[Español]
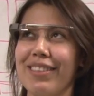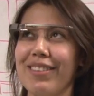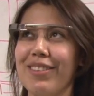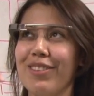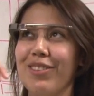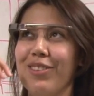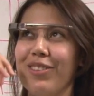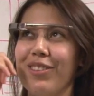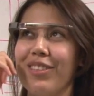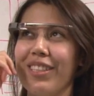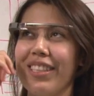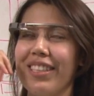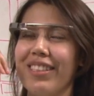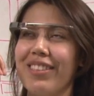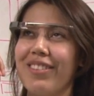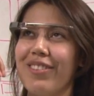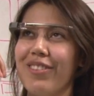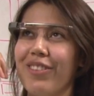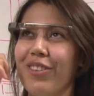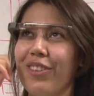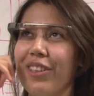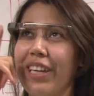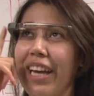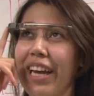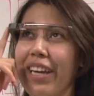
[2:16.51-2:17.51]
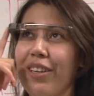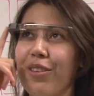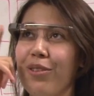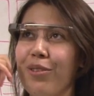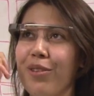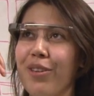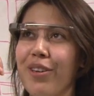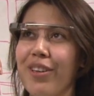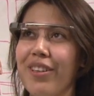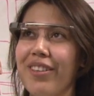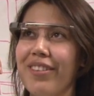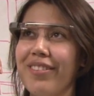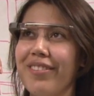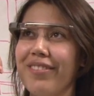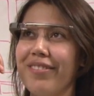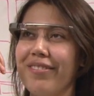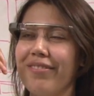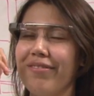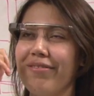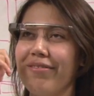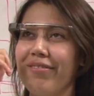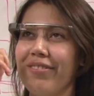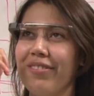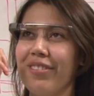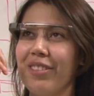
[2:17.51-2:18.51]
Entonces, ok Google,
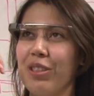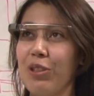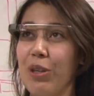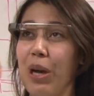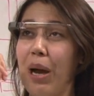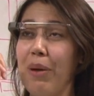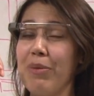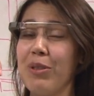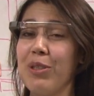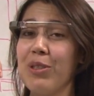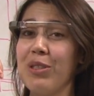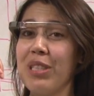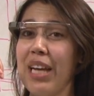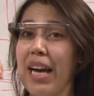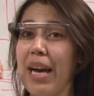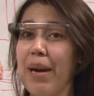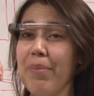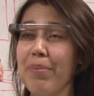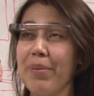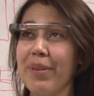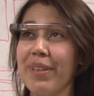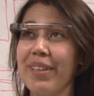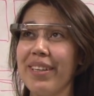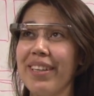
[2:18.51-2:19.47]
you have to tap.